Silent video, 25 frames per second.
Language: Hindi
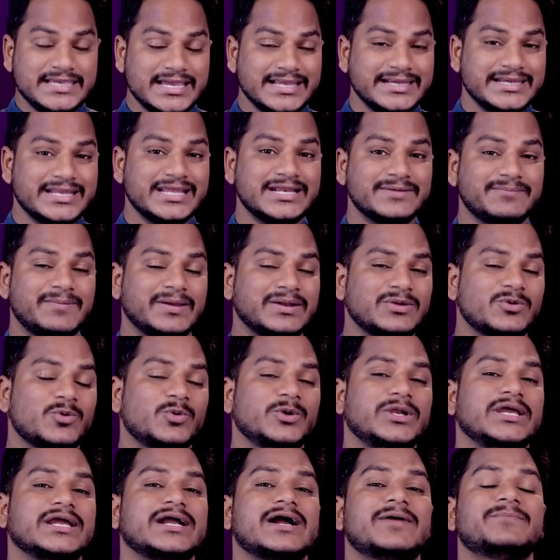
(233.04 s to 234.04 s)
ये निर्भर
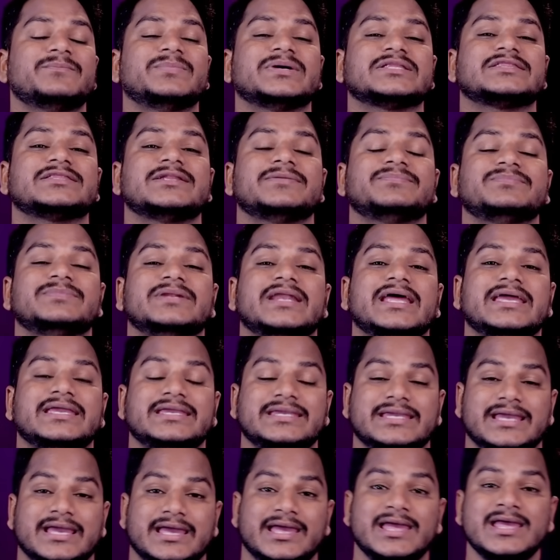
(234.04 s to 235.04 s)
होने का मतलब
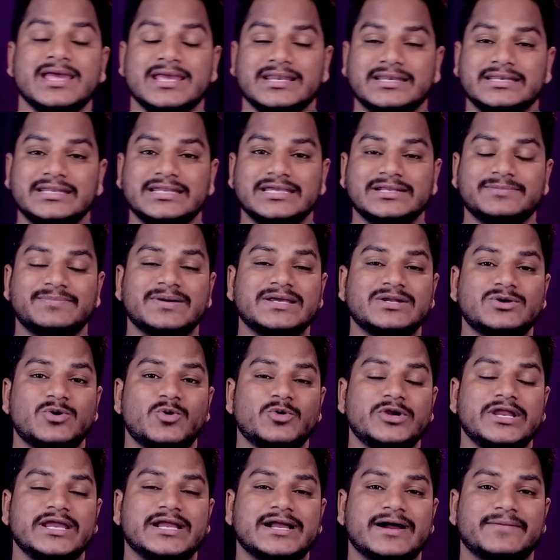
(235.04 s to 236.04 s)
नहीं है निर्भर
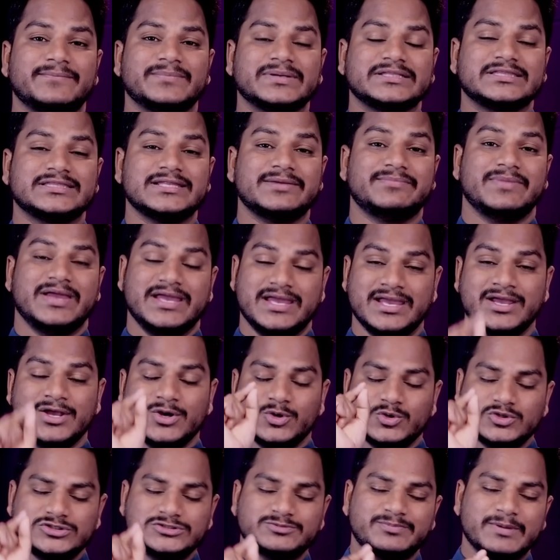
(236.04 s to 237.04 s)
होने का मतलब है
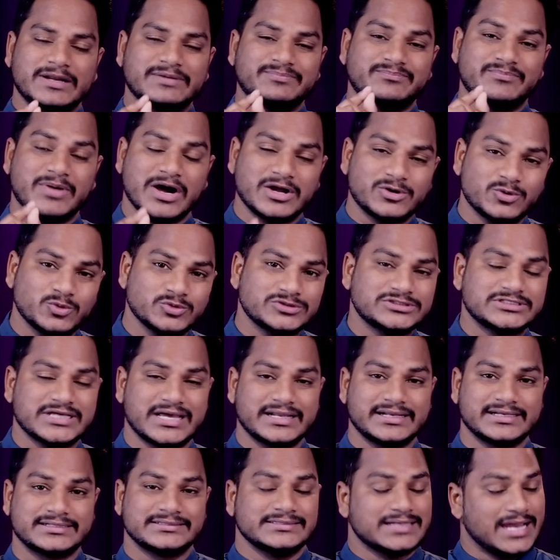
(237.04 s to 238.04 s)
उस पर
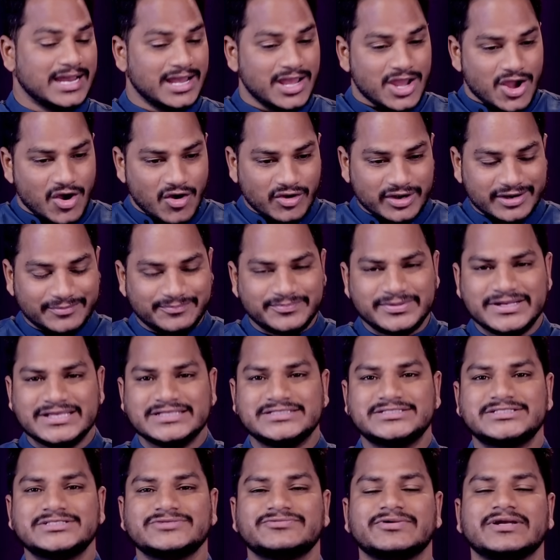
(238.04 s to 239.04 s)
भरोसा रखना और
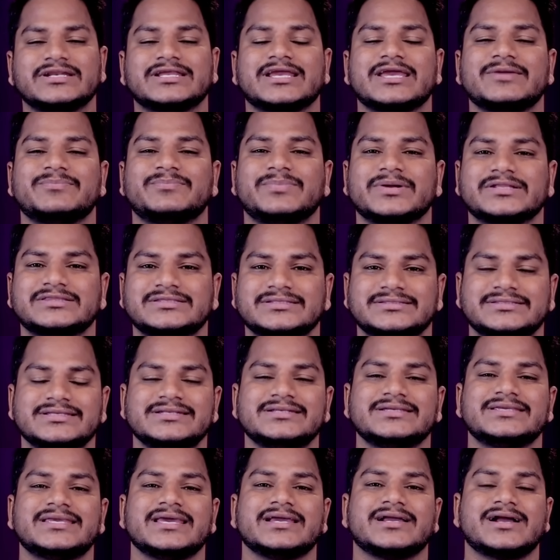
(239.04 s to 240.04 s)
अपने जीवन के
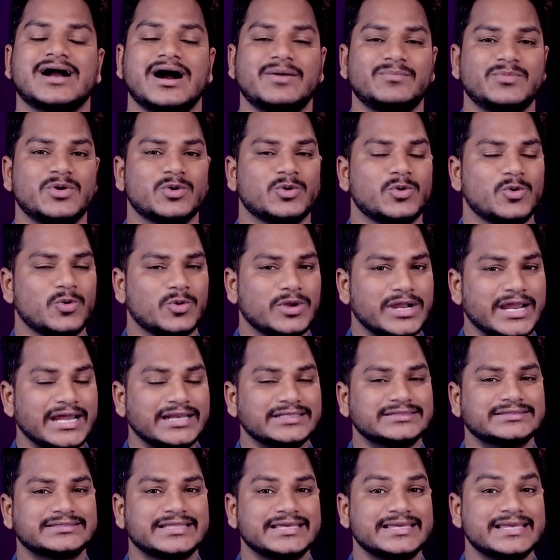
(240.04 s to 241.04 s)
प्रतिदिन के कामों को
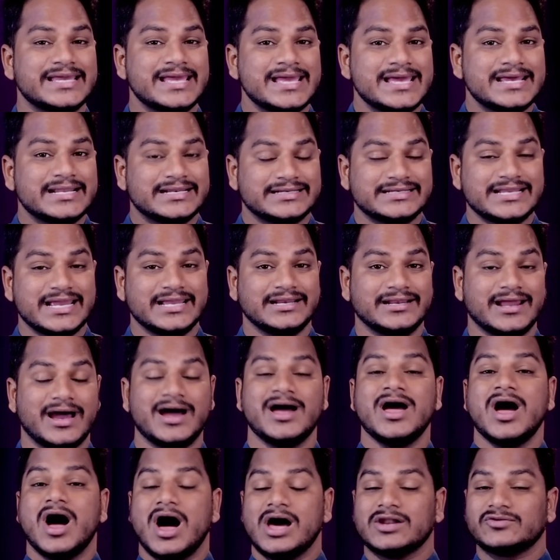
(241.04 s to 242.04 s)
करते रहना
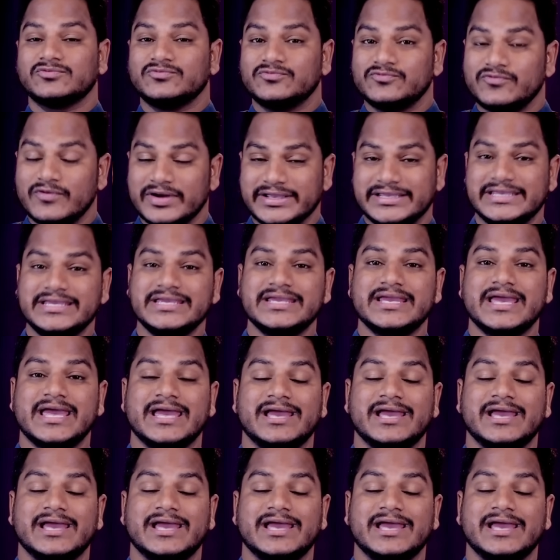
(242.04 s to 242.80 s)
और वही